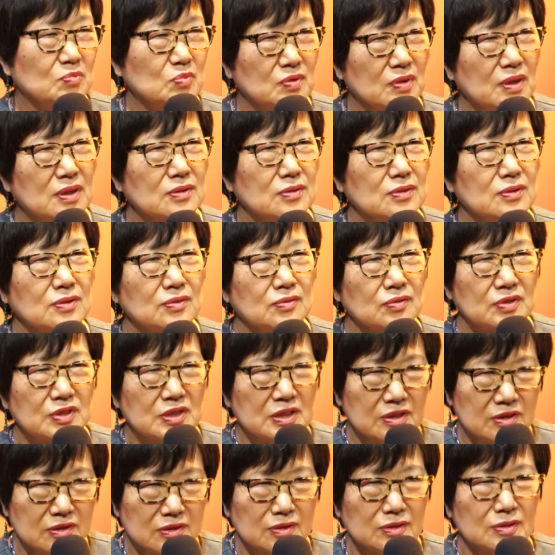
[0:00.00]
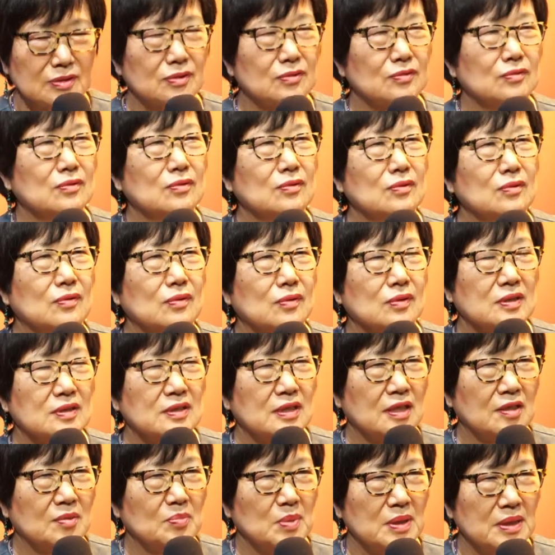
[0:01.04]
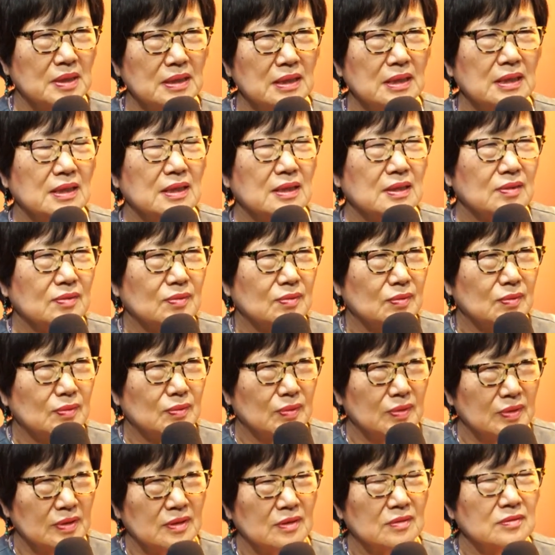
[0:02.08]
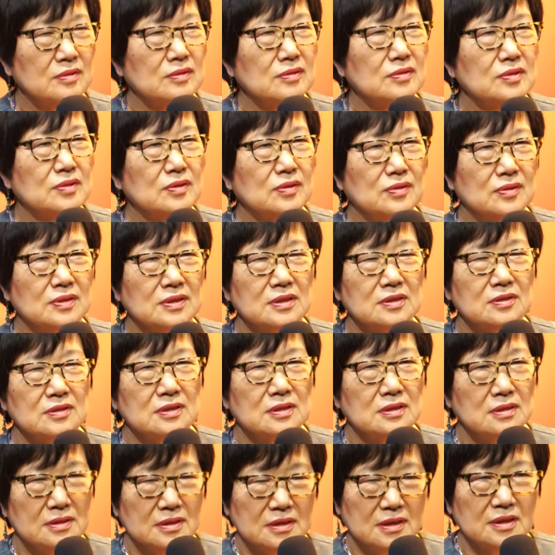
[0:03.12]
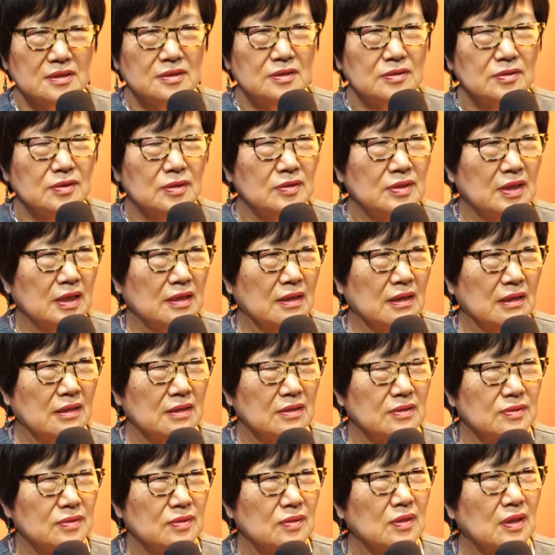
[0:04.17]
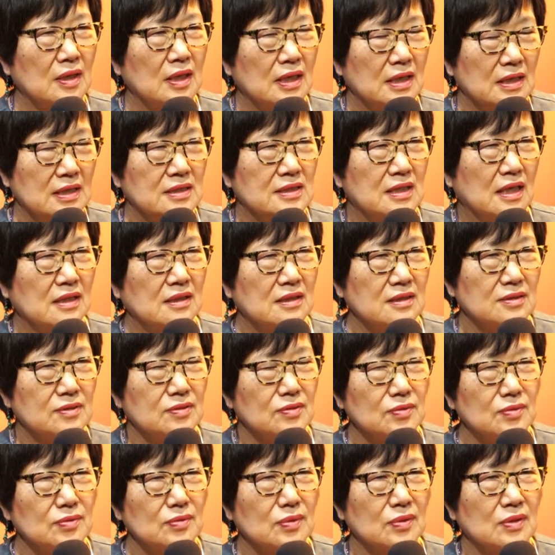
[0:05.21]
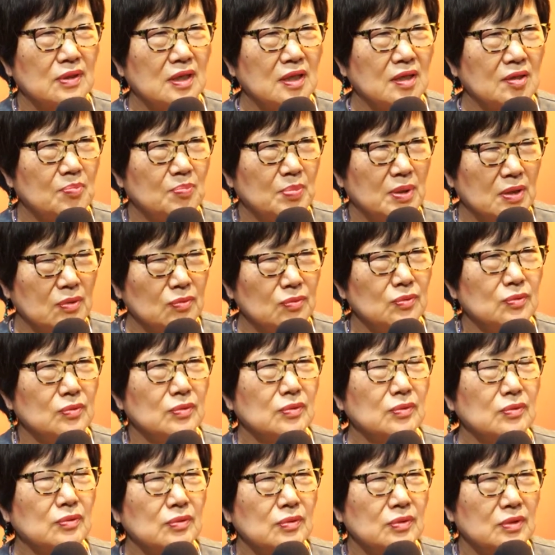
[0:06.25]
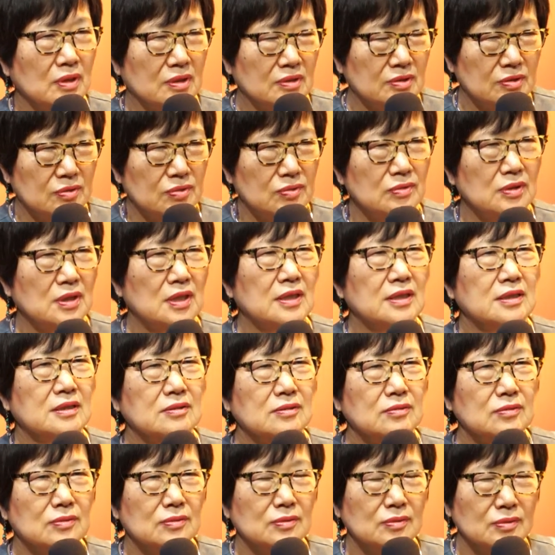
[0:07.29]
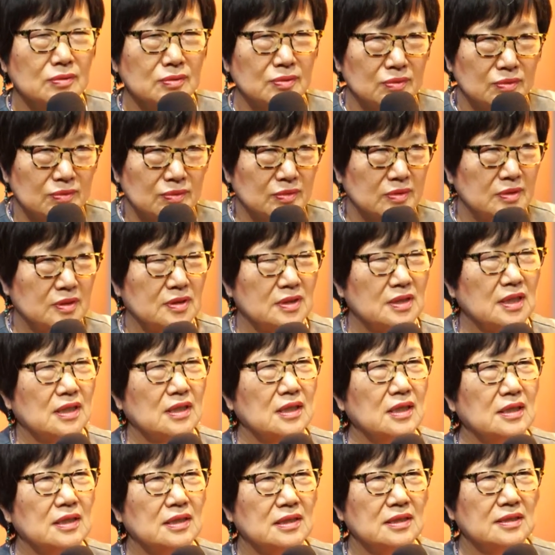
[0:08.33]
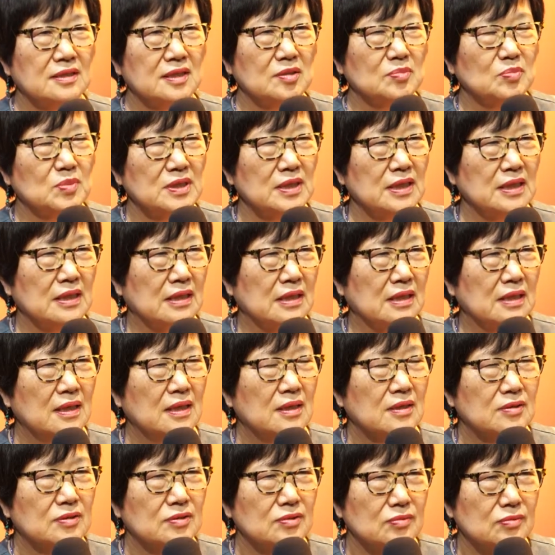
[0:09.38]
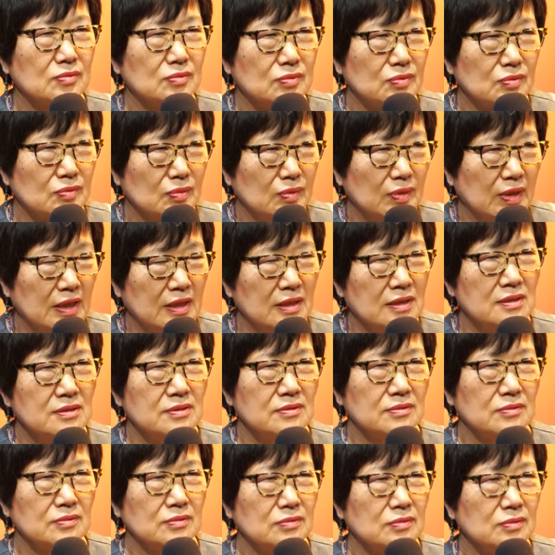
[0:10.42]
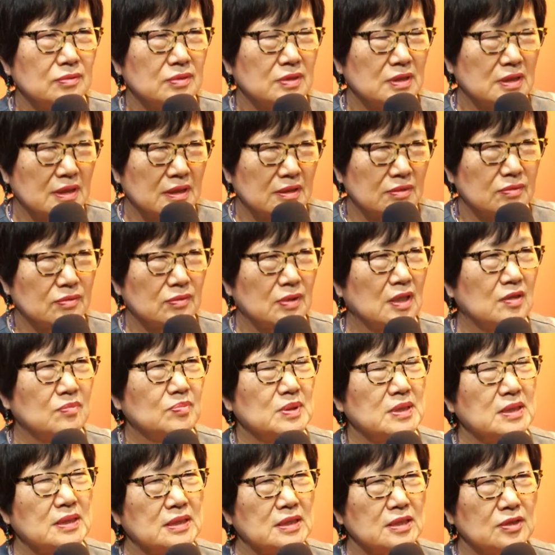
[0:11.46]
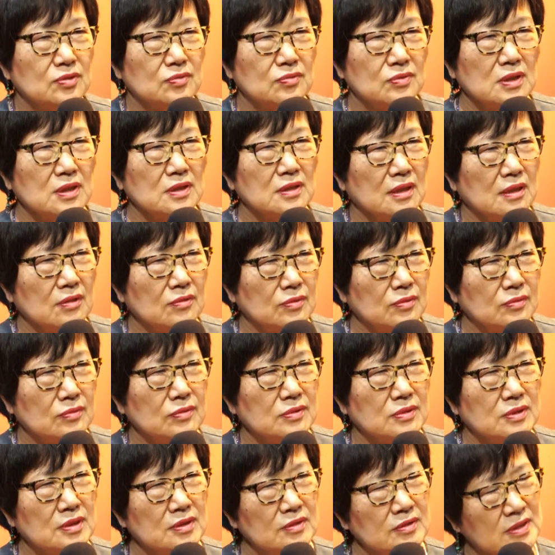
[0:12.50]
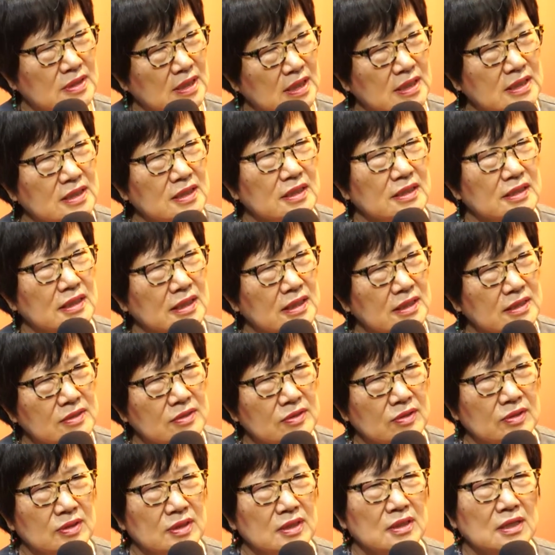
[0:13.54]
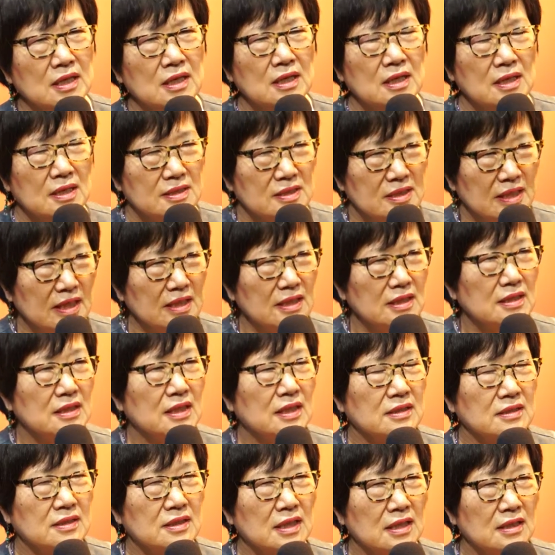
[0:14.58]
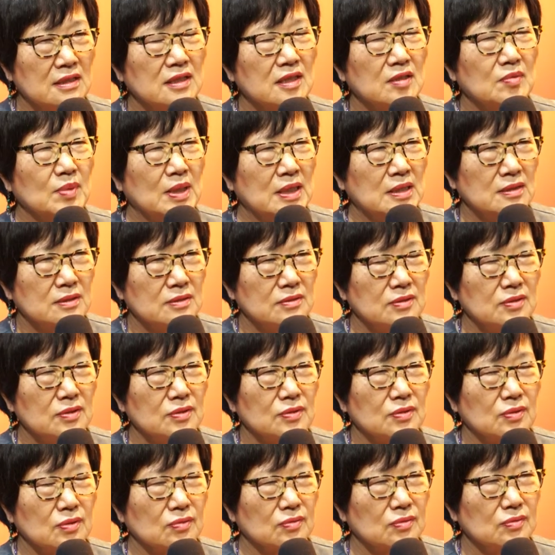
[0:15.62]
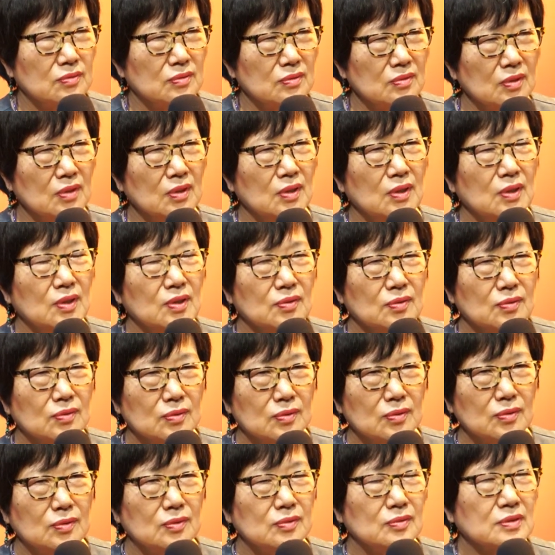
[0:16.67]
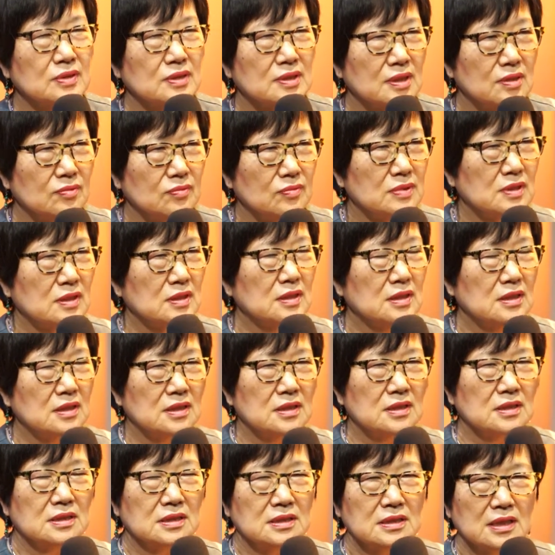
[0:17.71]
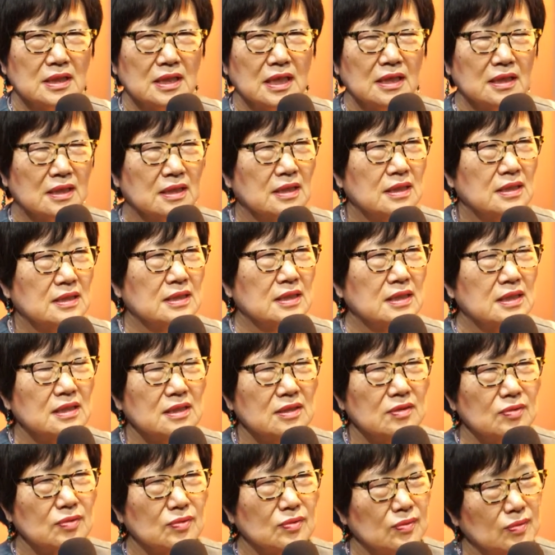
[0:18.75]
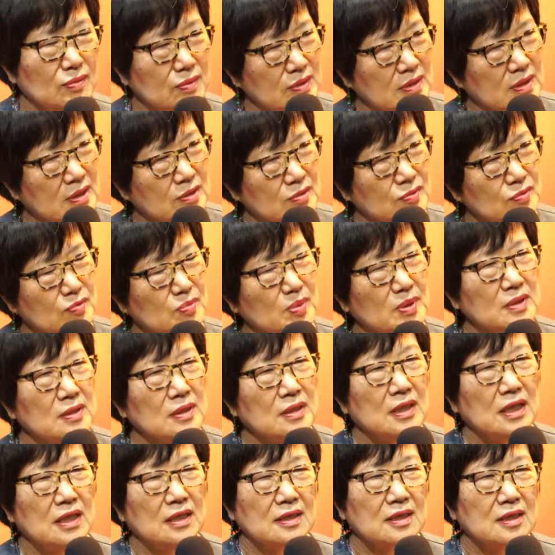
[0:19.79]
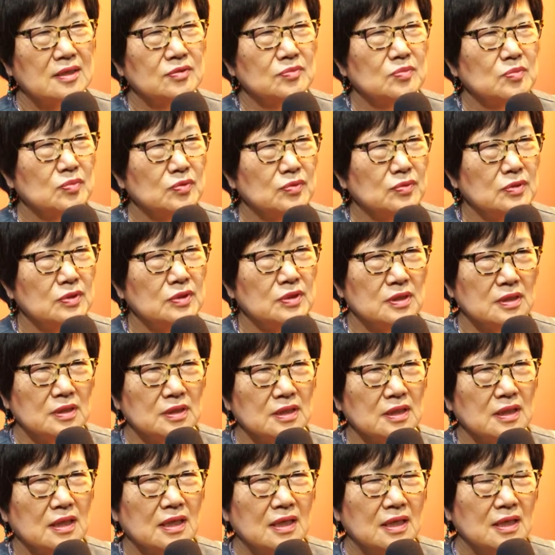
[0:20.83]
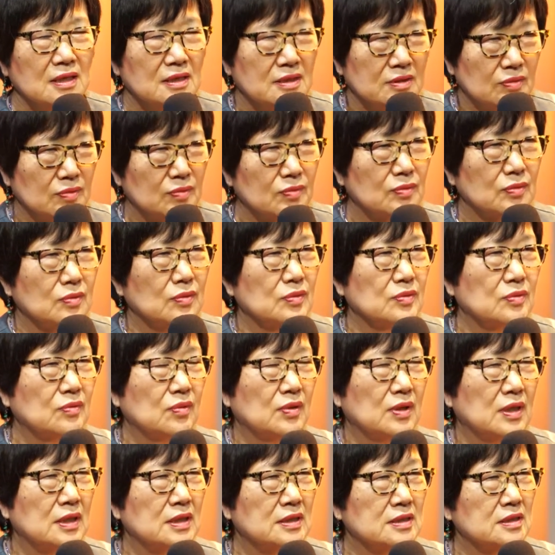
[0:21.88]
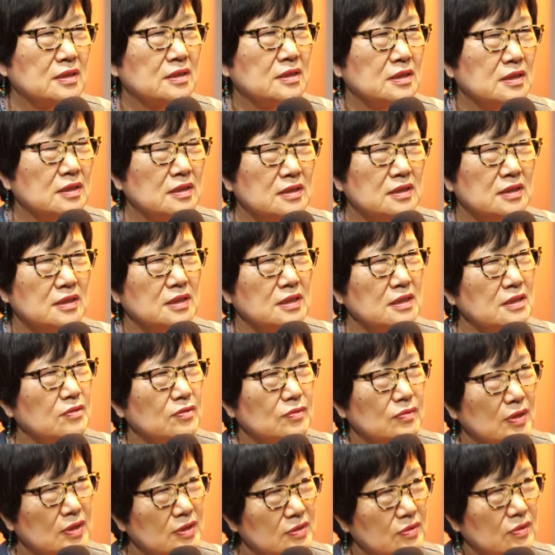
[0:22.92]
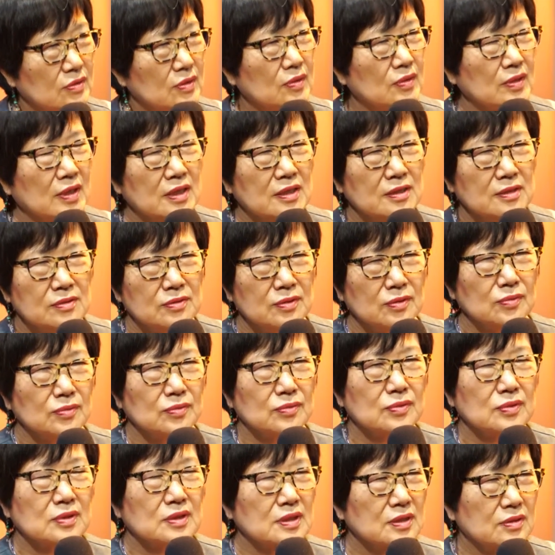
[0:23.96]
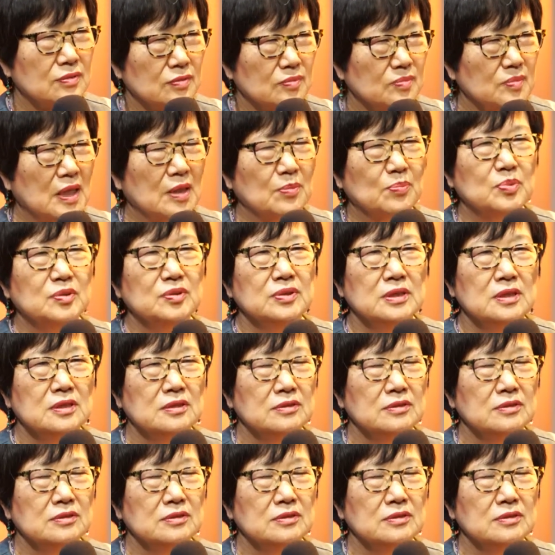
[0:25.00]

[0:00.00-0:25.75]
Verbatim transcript: 문학적이고 시적이고 그 다음에 또 연극성이 이렇게 뛰어난 그래서 이 작가 스스로가 배우이고 연출가이고 또 극작가이기 때문에 그리고 또 에이즈로 이렇게 또 갑자기 죽게 되었고 이런 자기의 개인적인 생이라는 게 이런 게 많이 들어있었고또 이제 우리 이제 가까이 또 이렇게 주변에 가까운 분들이 또 돌아가시는 일들이 있고 해서 개인적으로 이렇게 좀 아픈